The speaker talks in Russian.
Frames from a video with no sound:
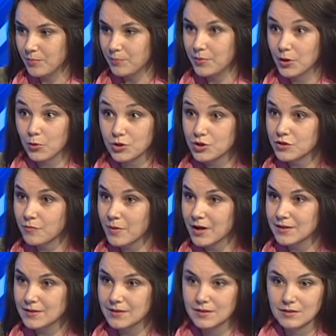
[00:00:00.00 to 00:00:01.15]
приходишь в
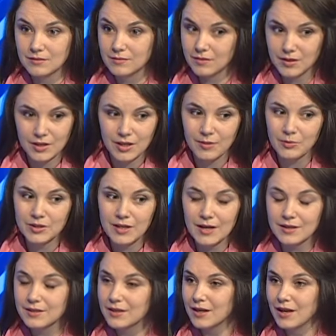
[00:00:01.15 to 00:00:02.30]
магазин,
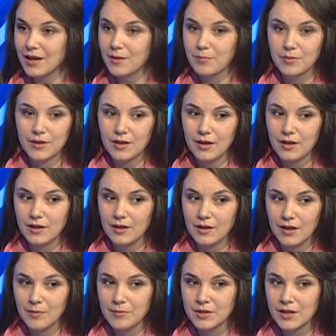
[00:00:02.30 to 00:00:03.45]
элементарный хлеб или
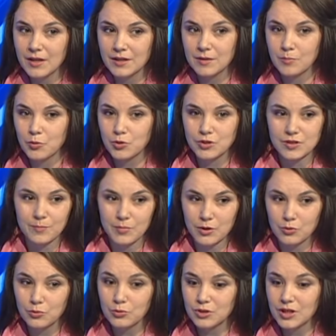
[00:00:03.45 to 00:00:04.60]
элементарный просто
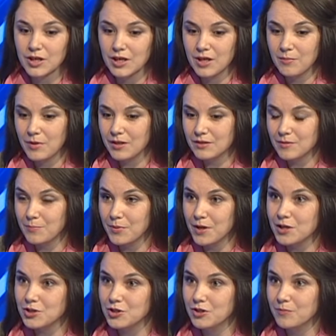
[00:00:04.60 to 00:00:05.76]
продукт имеет
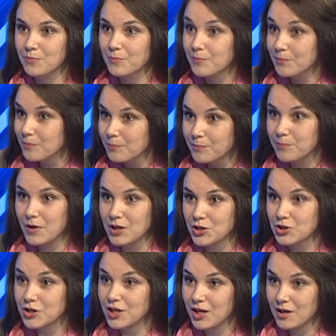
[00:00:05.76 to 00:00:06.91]
перечень
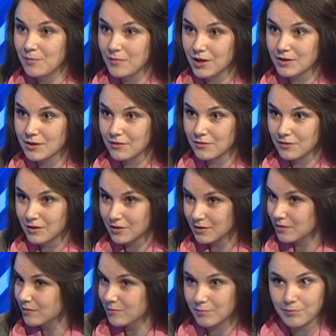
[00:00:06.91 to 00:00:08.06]
больших элементов,
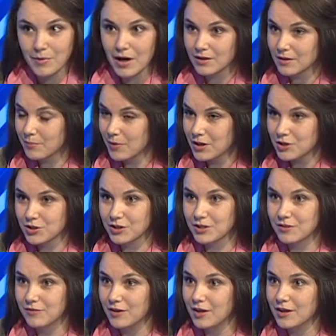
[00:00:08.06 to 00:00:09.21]
малых,
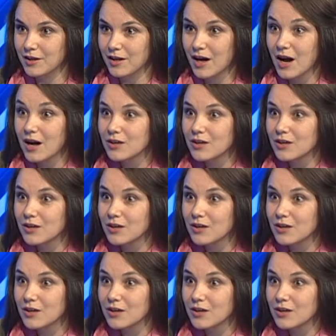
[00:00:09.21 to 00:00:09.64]
больших, великих.